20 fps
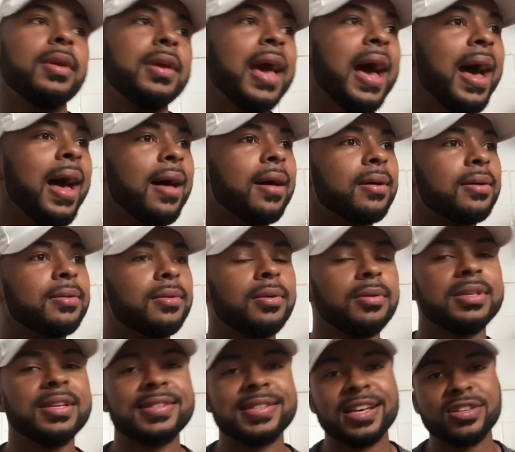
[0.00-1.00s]
Ja,
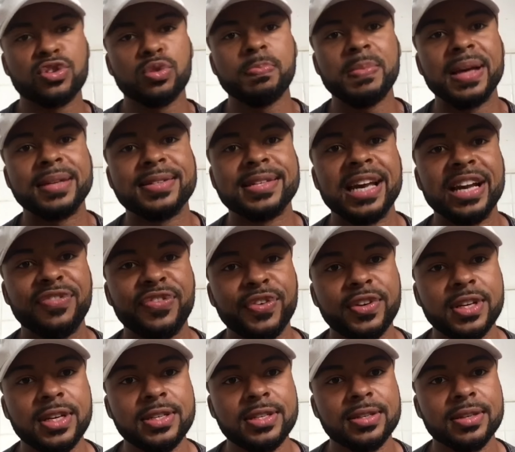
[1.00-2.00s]
jetzt hast du mehr Zeit für
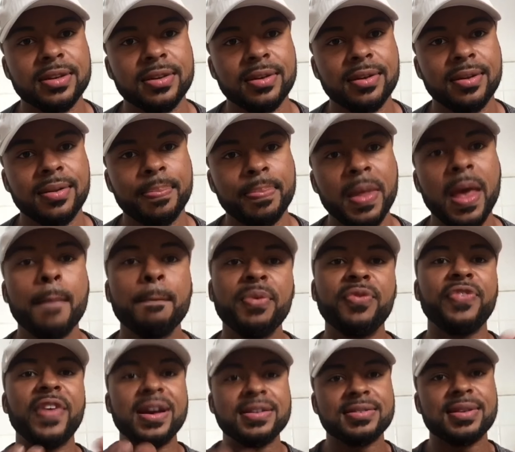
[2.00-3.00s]
dich.
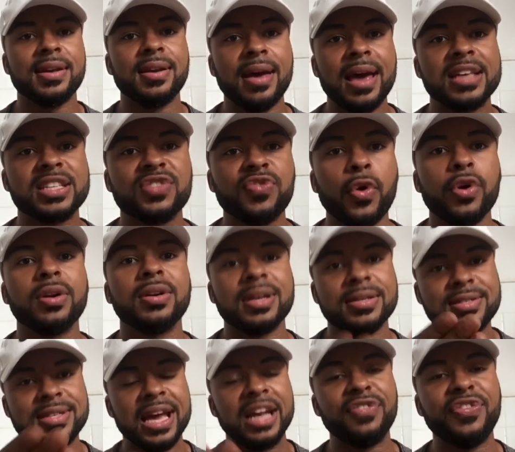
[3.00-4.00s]
Du weißt deiner Ex-Freundin,
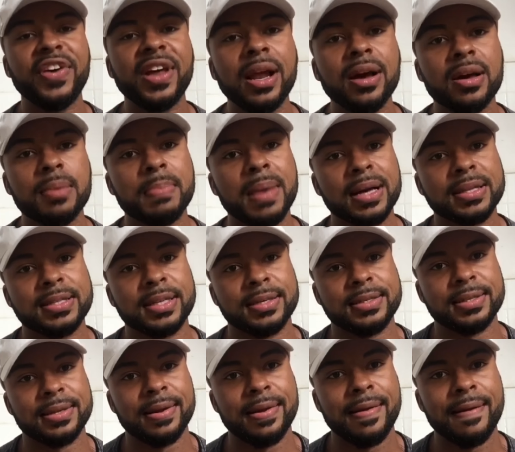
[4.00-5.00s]
dass sie einen Fehler gemacht
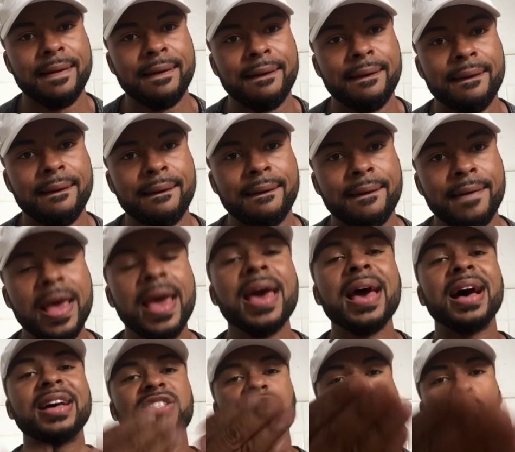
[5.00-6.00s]
hat.
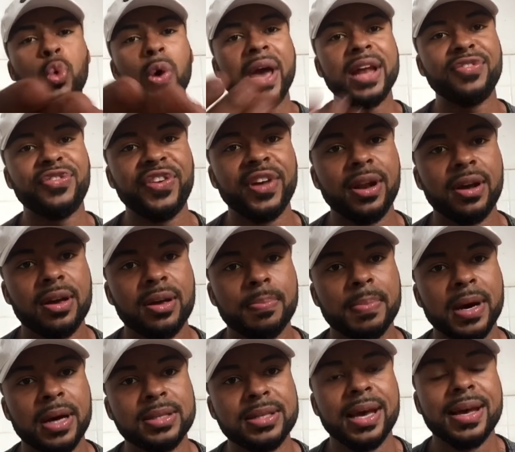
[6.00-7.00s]
Hast du einen Fehler
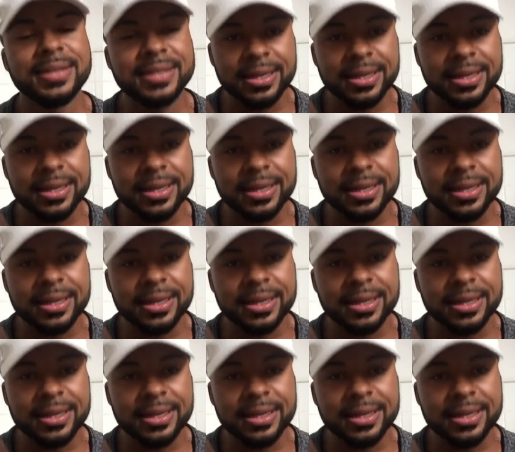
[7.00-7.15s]
gemacht?